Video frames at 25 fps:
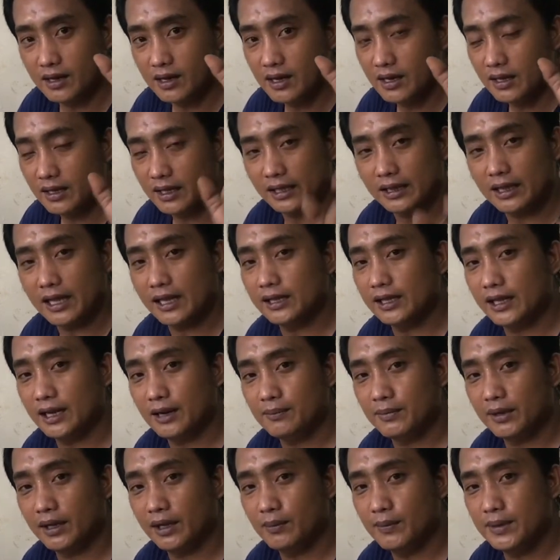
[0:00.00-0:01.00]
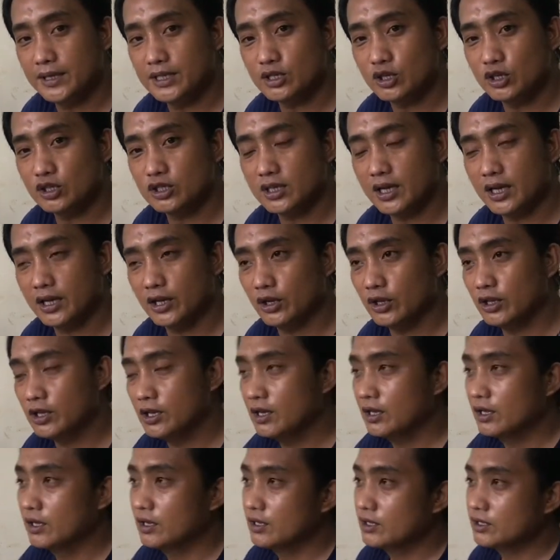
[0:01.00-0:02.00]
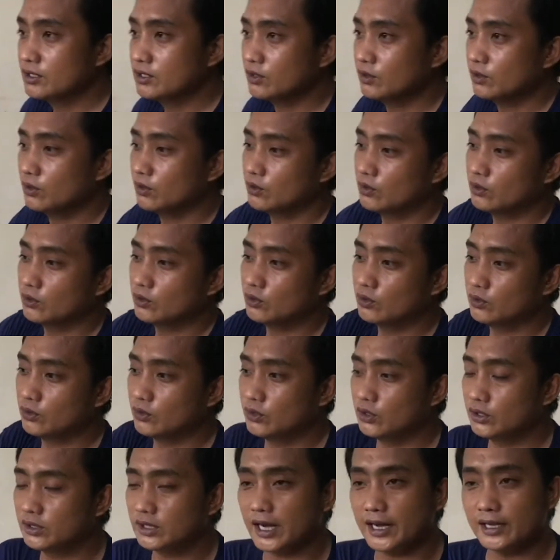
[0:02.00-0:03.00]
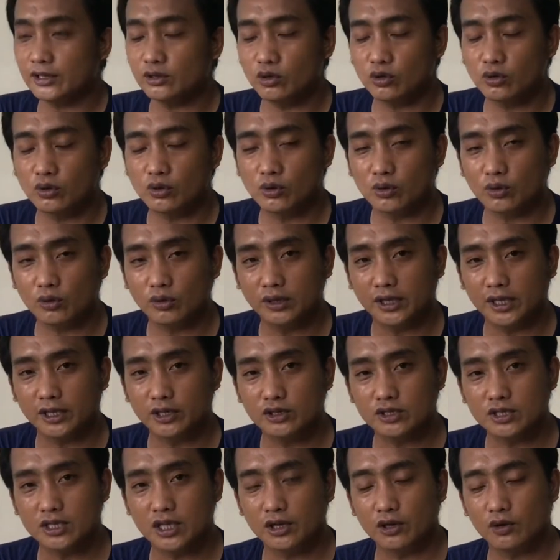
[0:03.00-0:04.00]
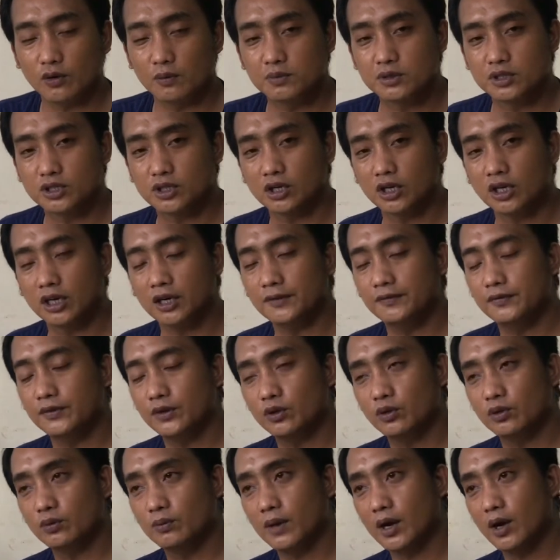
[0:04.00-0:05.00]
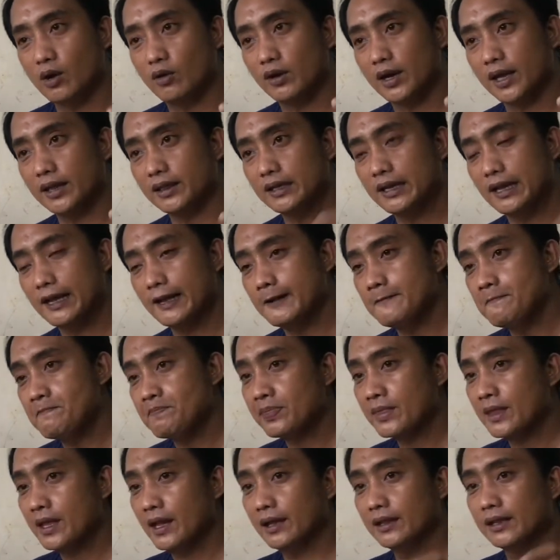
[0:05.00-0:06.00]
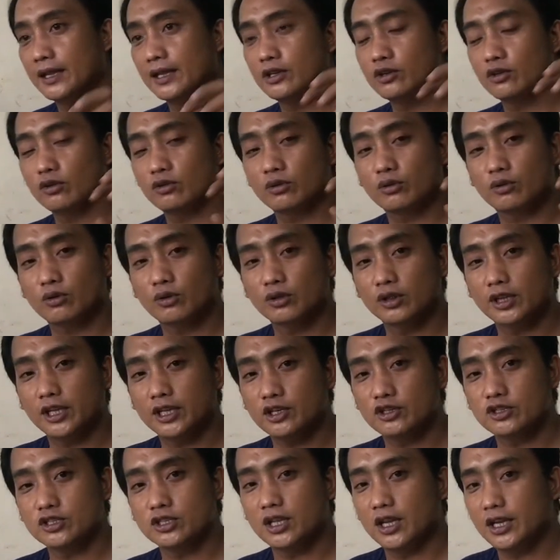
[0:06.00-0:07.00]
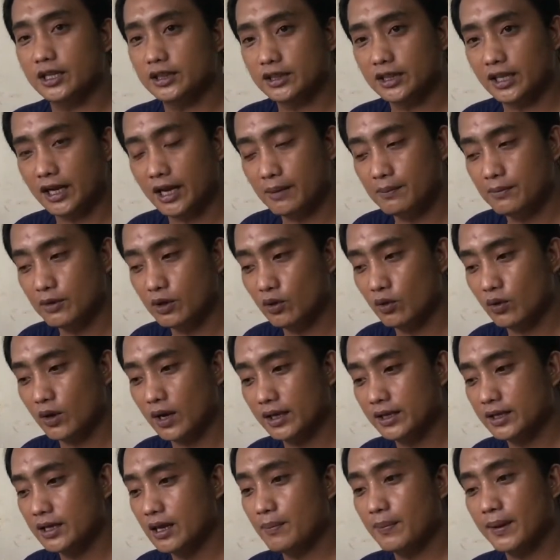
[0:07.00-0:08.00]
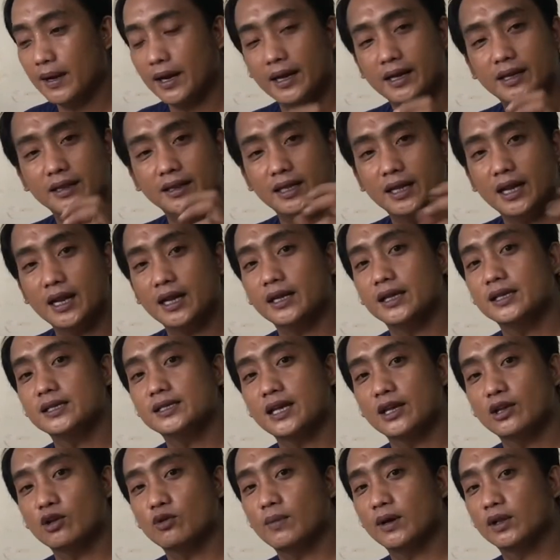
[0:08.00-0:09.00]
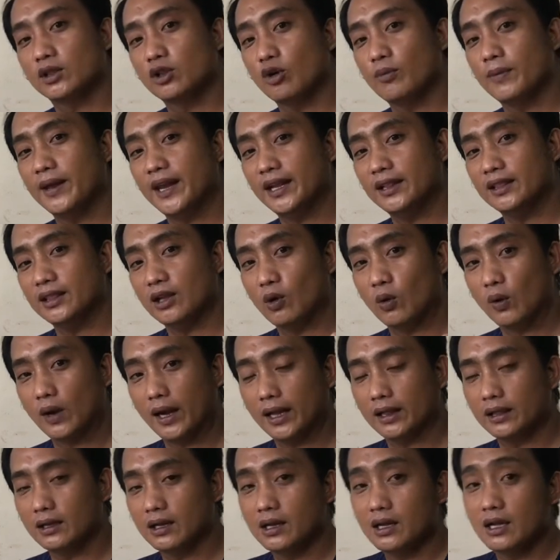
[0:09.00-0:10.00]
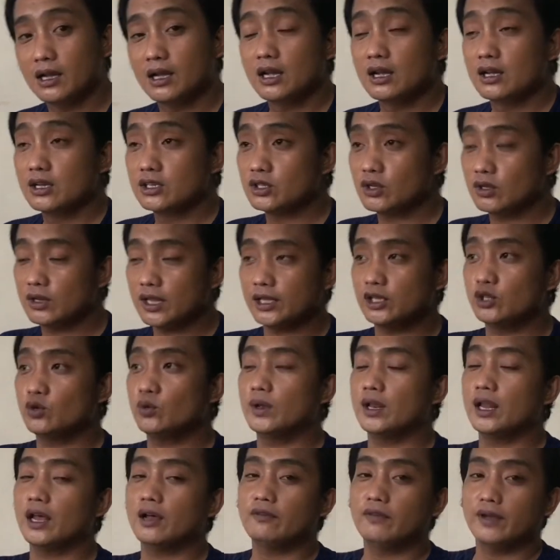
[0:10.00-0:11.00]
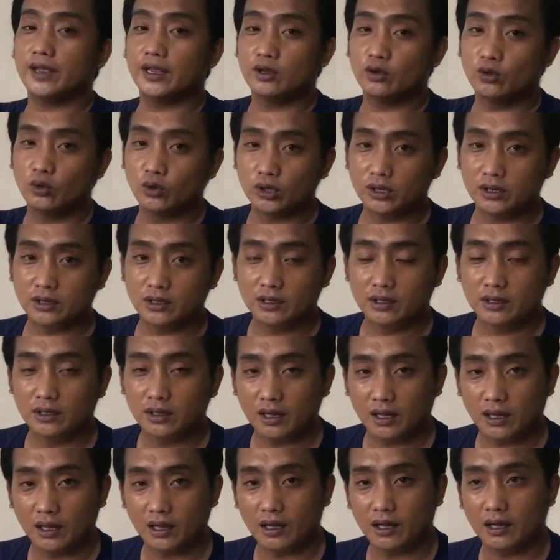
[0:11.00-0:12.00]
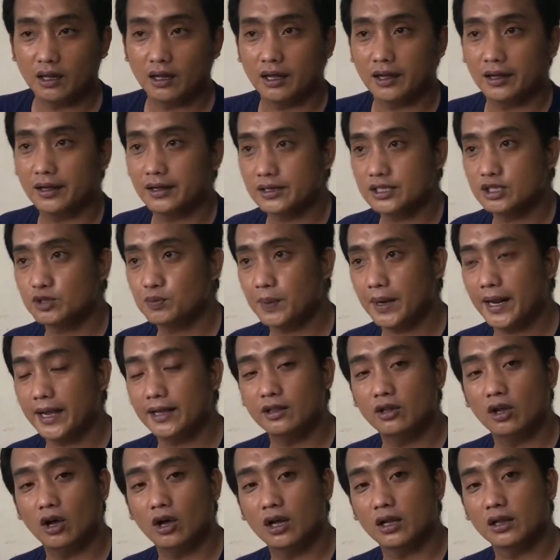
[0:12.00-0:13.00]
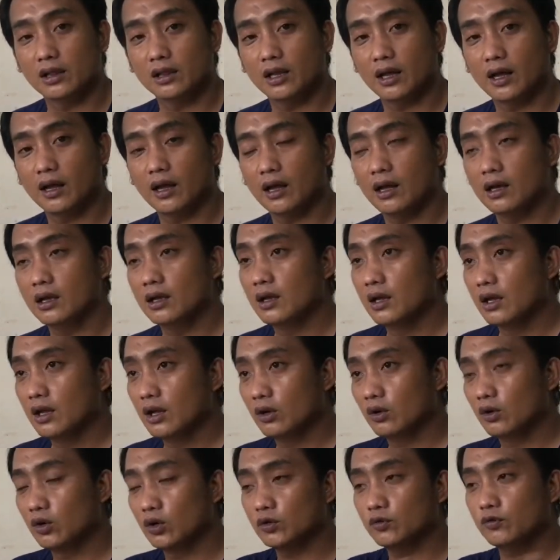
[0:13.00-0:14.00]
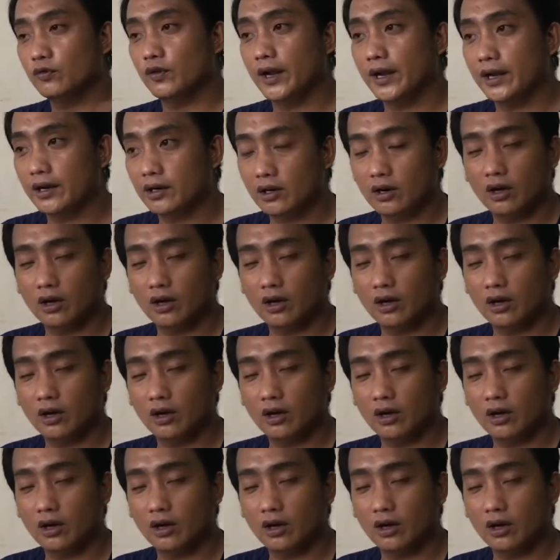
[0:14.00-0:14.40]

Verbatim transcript: nagtatanim ng hibiscus ngayon So, you try to continuously observe yung mga ugat niya and then you continuously train yung ugat niya para hindi lang isa yung mag-dominate ng ugat. So that you will have a good uh, spread on the root flare